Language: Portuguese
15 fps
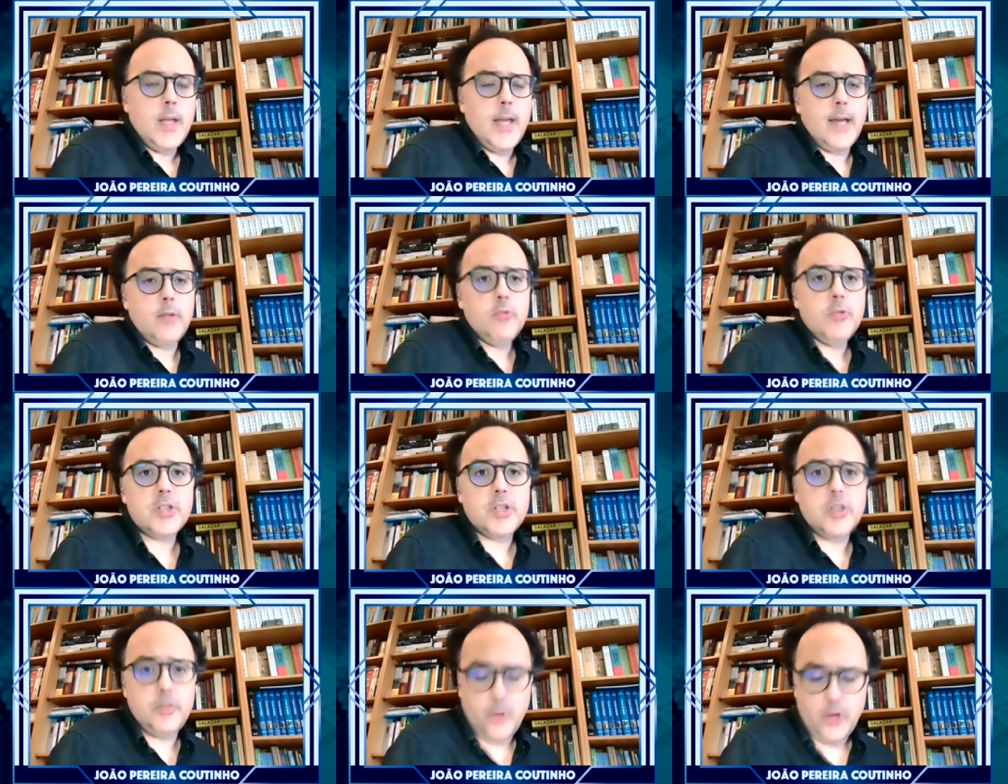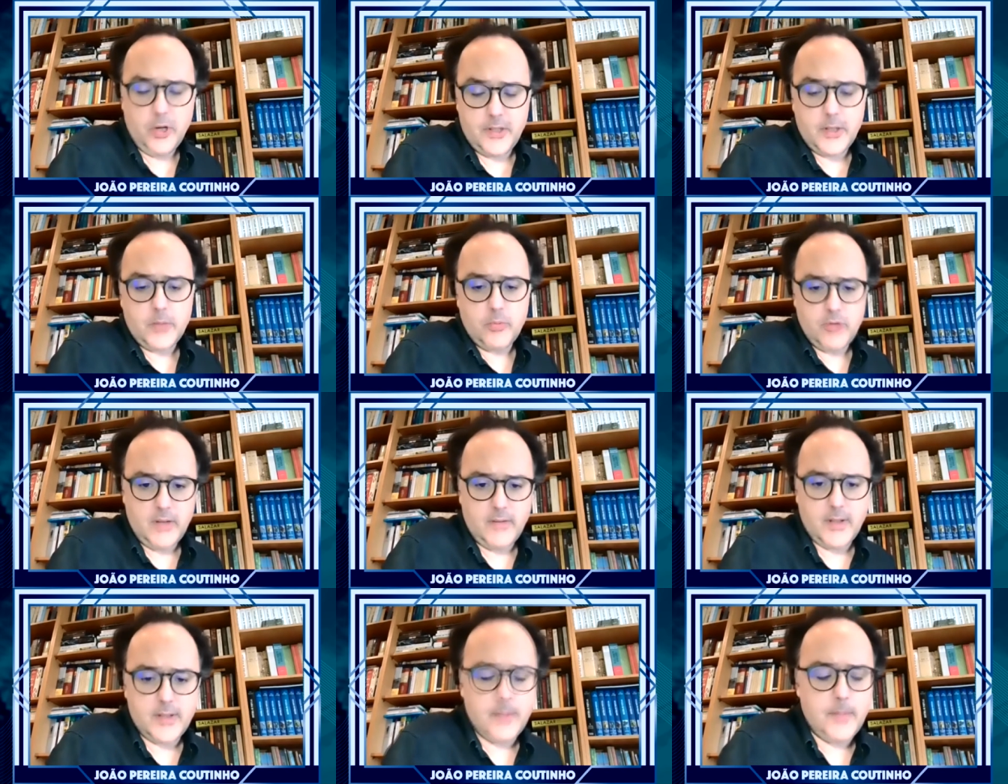Olha, há duas respostas
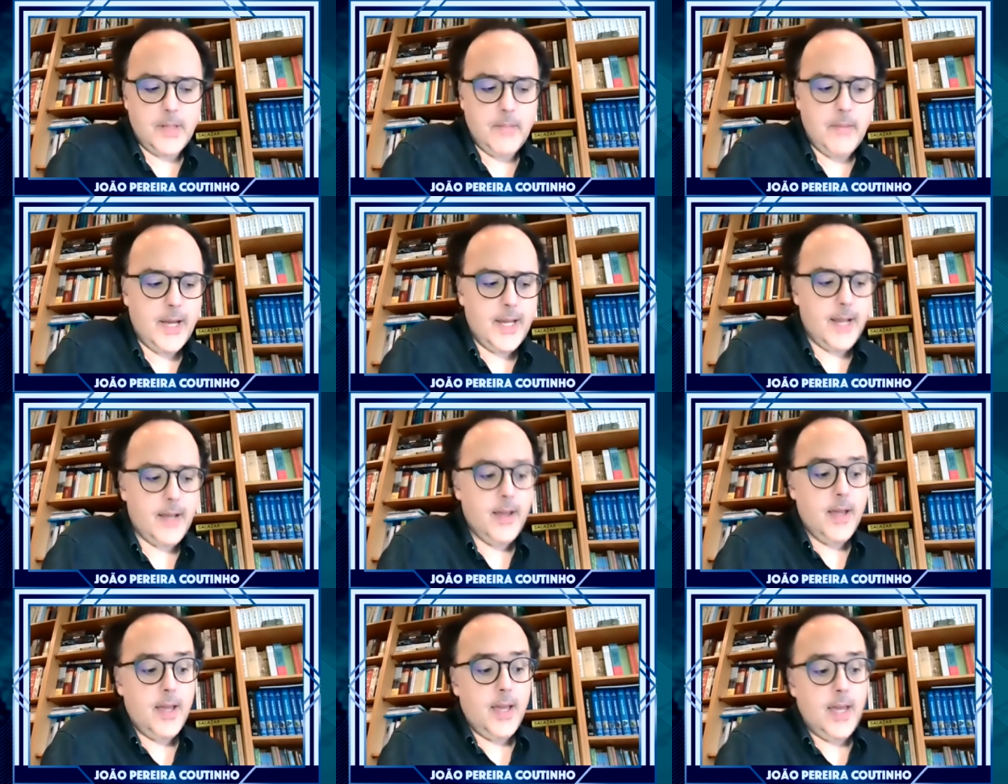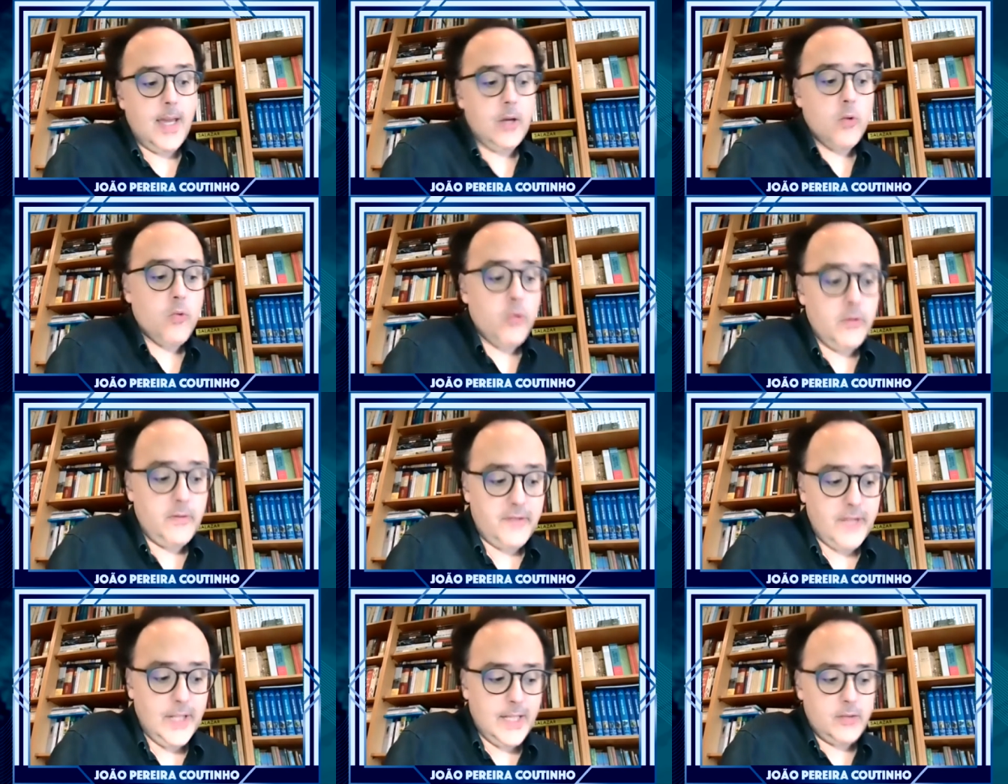possíveis. A primeira é que eu,
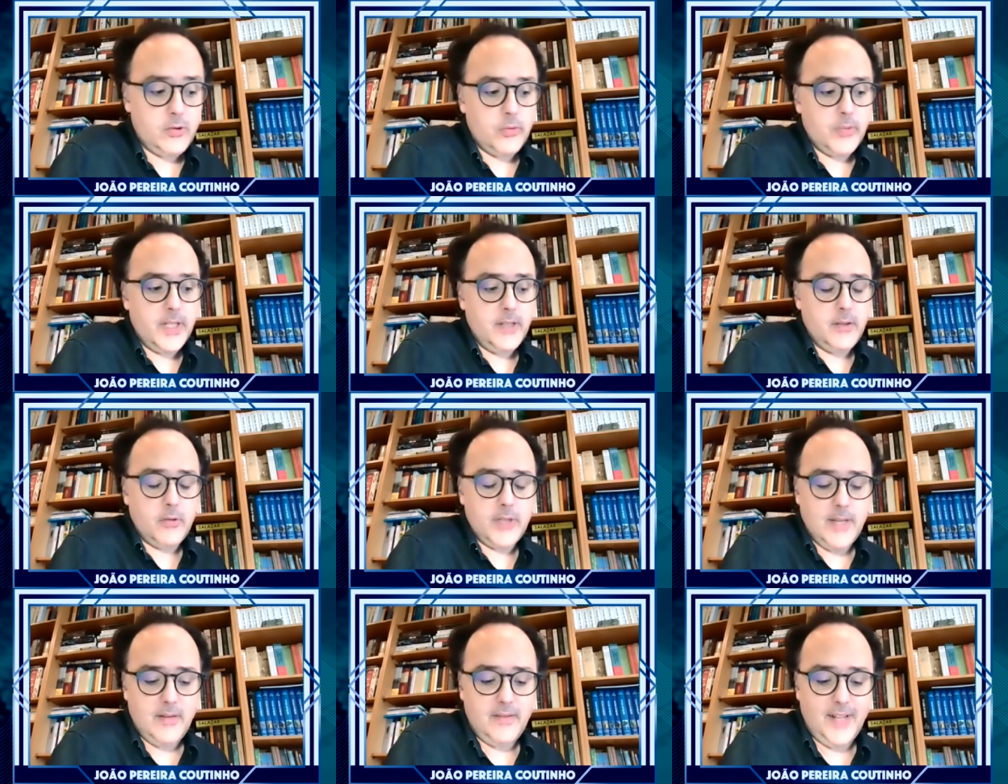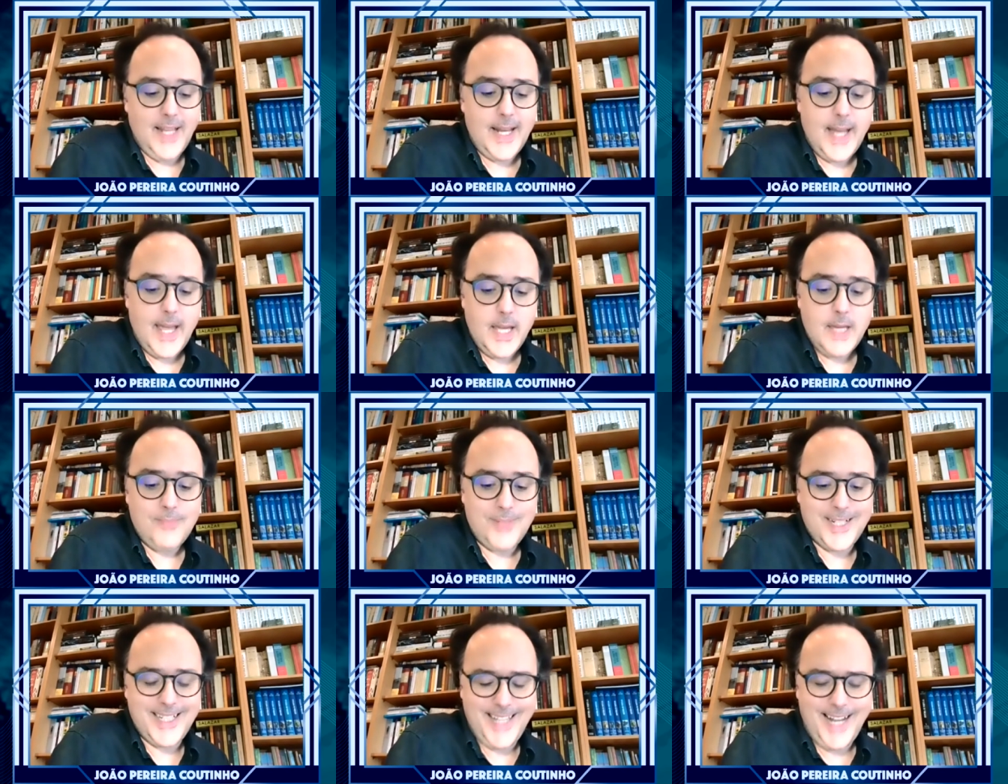quando falei sobre isso, eu estava a falar em
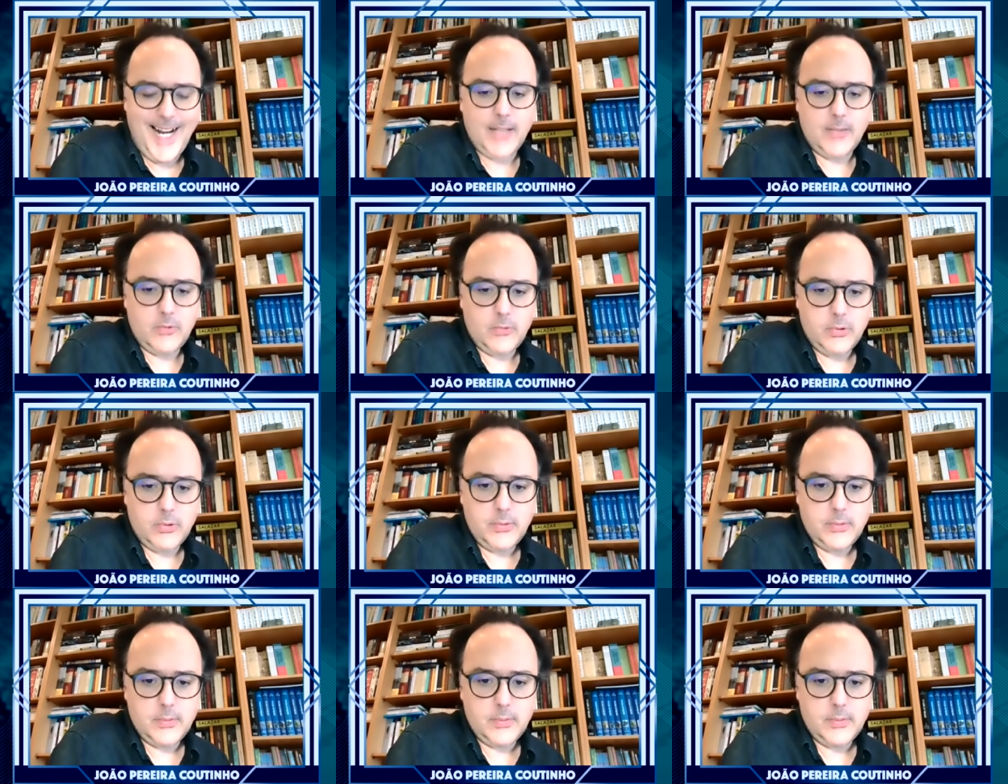abstrato.